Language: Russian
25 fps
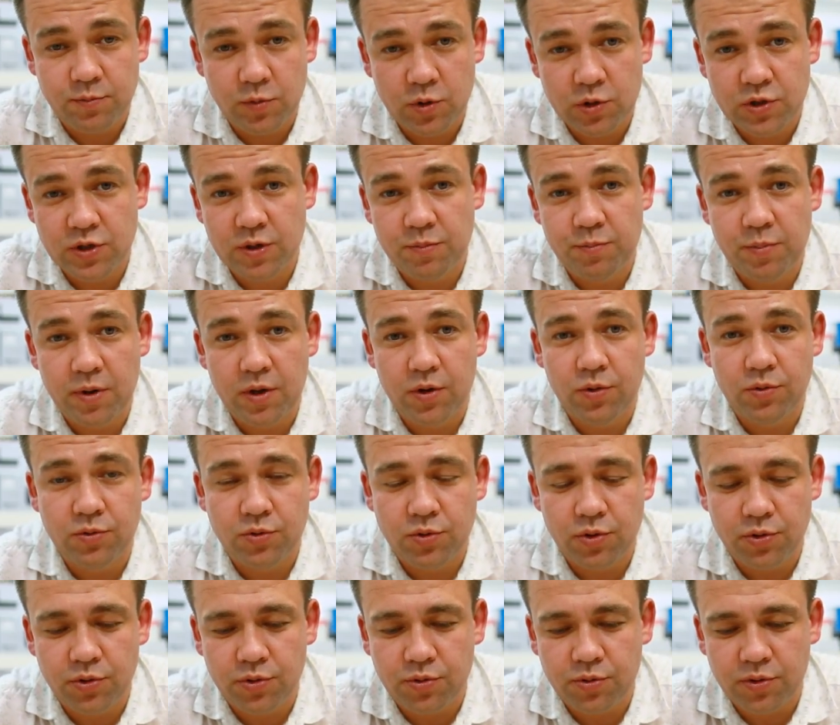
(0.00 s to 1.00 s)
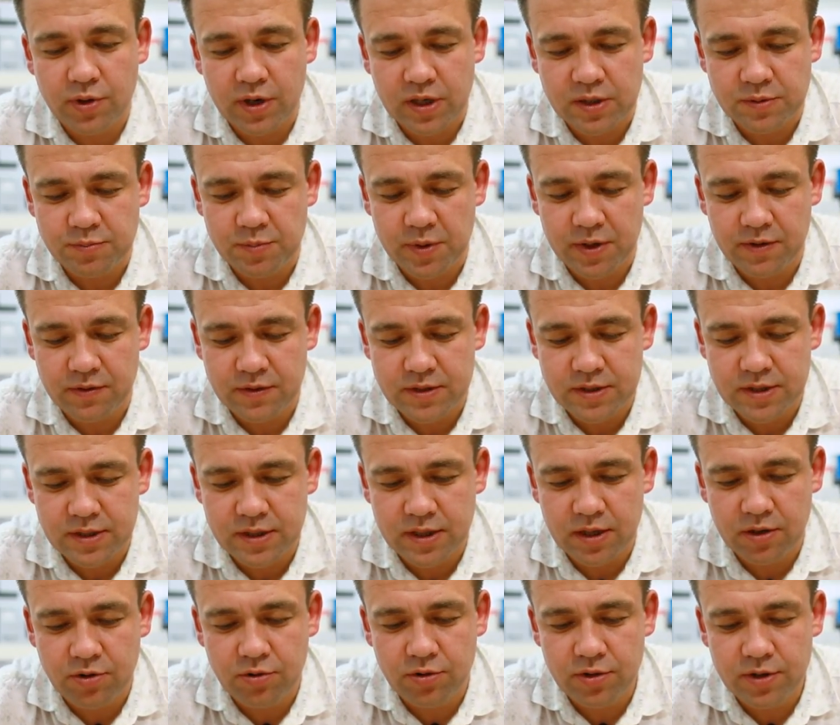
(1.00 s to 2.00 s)
Можно пару-тройку раз провести
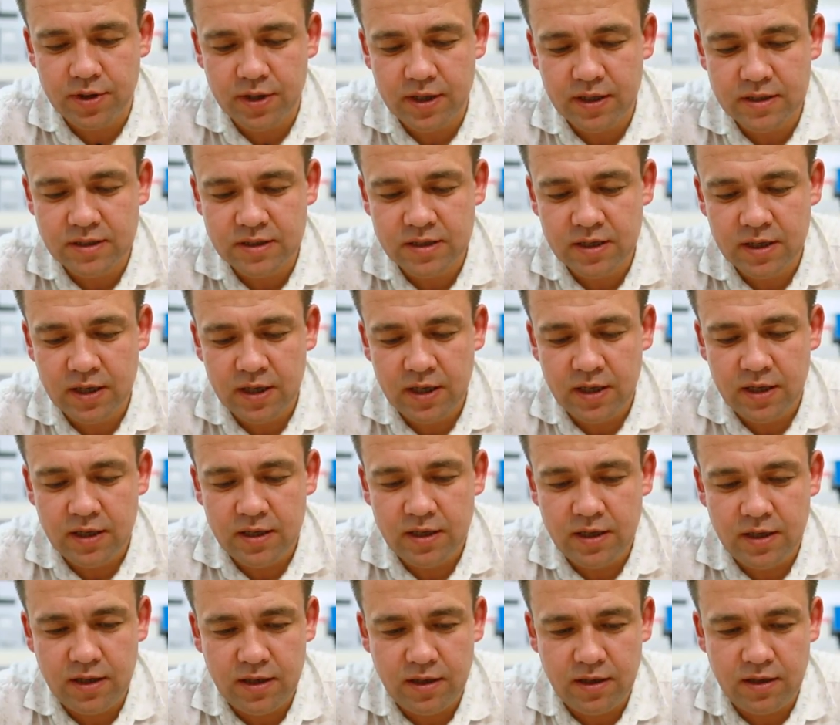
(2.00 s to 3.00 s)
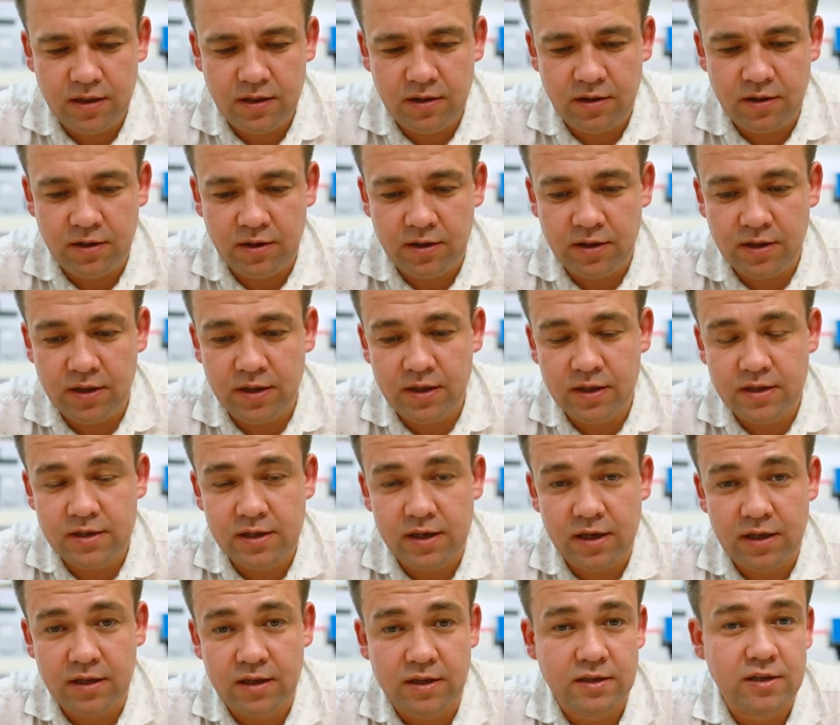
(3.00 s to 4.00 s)
такой тест, и
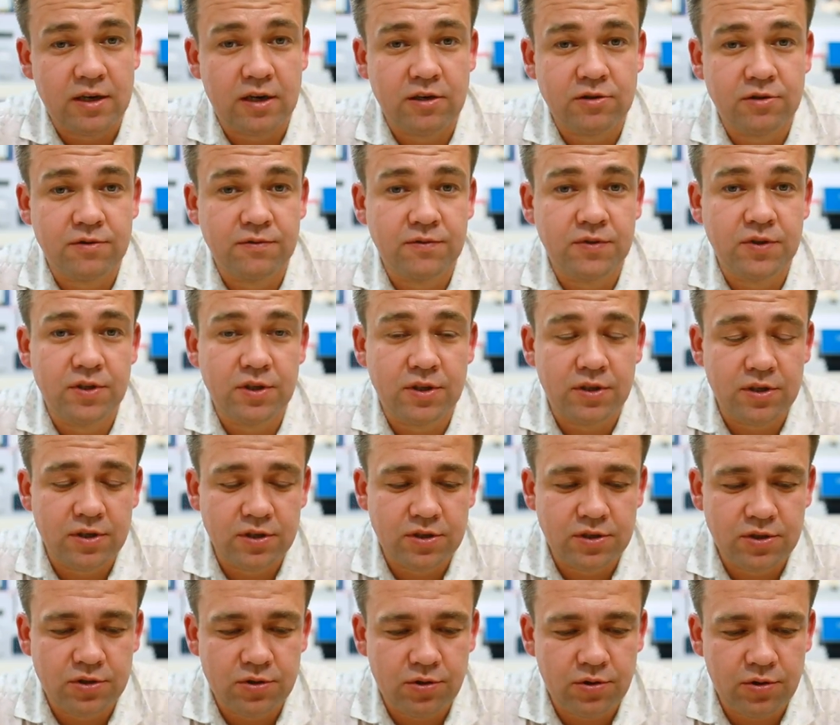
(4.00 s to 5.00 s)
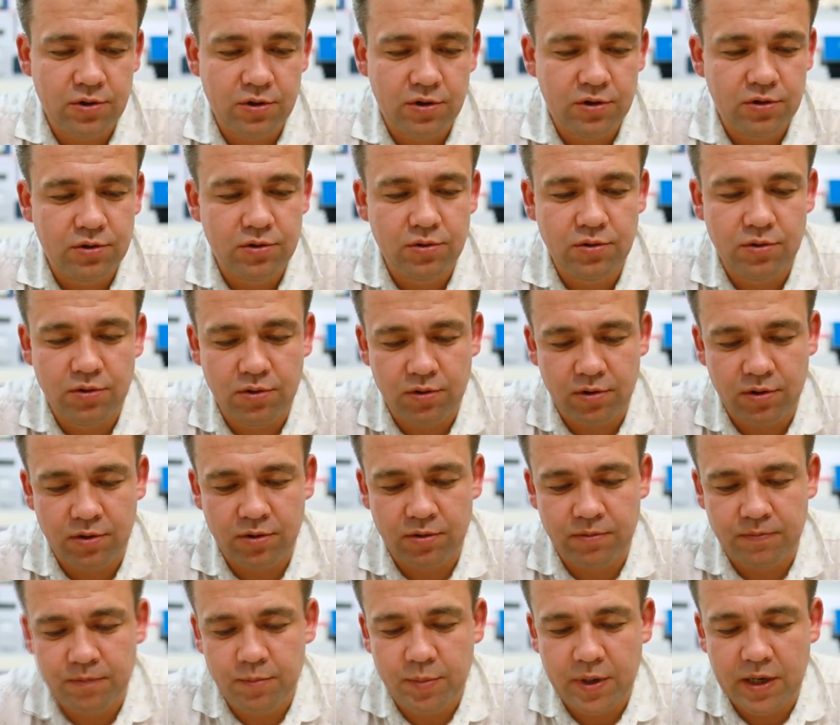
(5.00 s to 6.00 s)
если она сразу выйдет из строя,
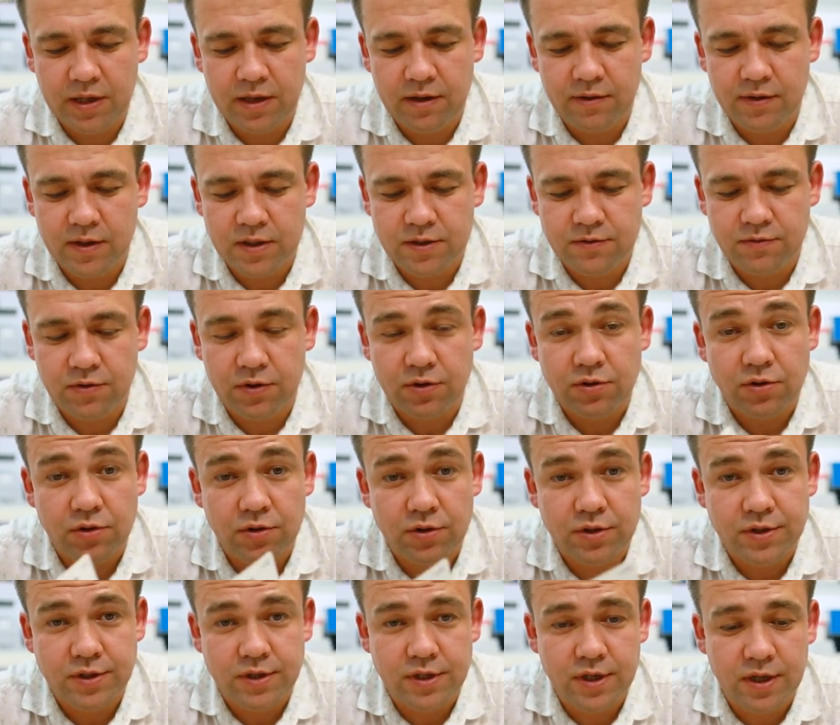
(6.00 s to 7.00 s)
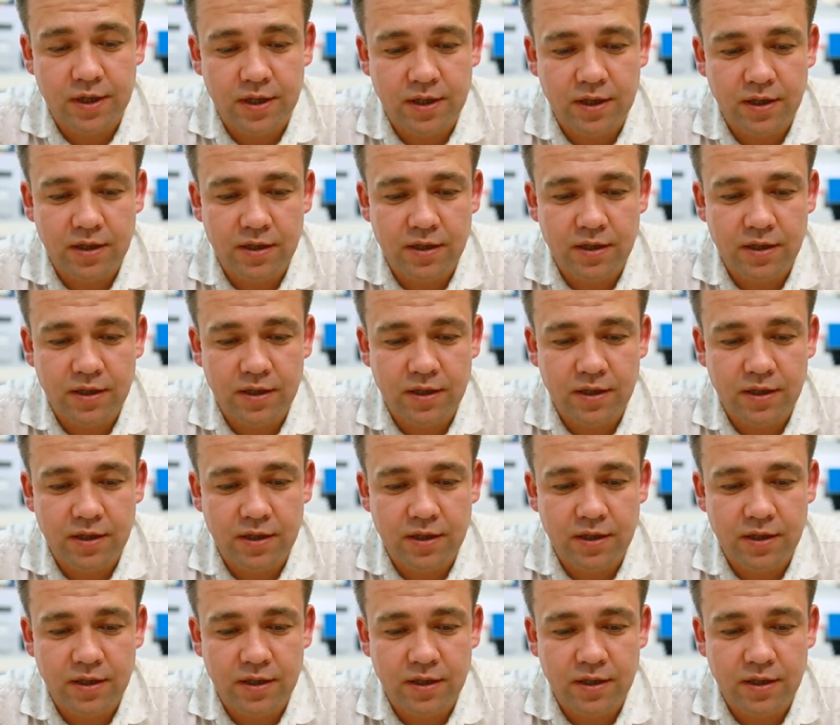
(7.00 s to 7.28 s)
то продавец вернет деньги.